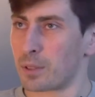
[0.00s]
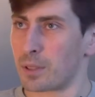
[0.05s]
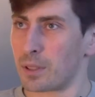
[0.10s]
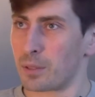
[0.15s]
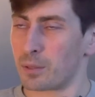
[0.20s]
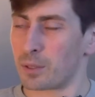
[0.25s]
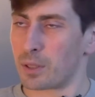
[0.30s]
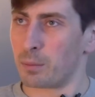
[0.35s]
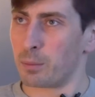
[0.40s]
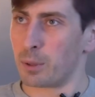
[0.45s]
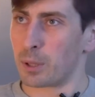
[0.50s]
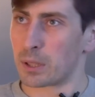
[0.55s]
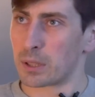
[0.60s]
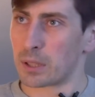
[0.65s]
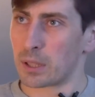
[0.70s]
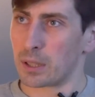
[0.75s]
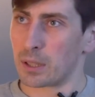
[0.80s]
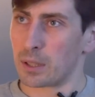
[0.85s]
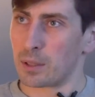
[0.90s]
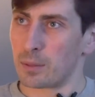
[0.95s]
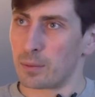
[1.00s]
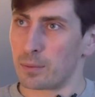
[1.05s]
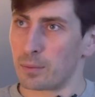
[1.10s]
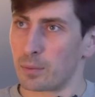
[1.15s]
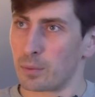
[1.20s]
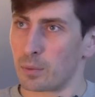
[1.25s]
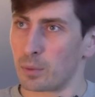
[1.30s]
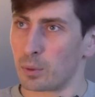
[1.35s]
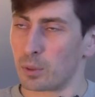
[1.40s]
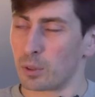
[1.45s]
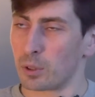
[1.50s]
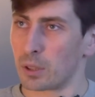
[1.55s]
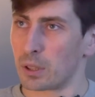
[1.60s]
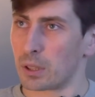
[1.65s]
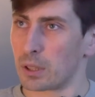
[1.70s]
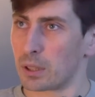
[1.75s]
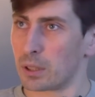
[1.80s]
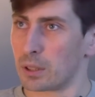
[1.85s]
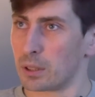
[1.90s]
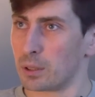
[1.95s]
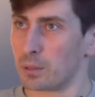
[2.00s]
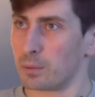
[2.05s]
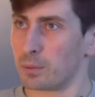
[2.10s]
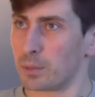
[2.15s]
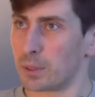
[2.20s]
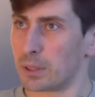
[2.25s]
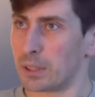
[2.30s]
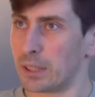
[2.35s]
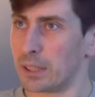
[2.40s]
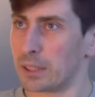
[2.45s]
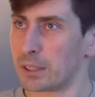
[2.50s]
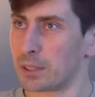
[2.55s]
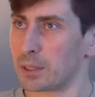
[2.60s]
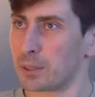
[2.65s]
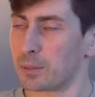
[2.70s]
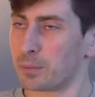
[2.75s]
Новосибирск. Ну вот, э, здесь.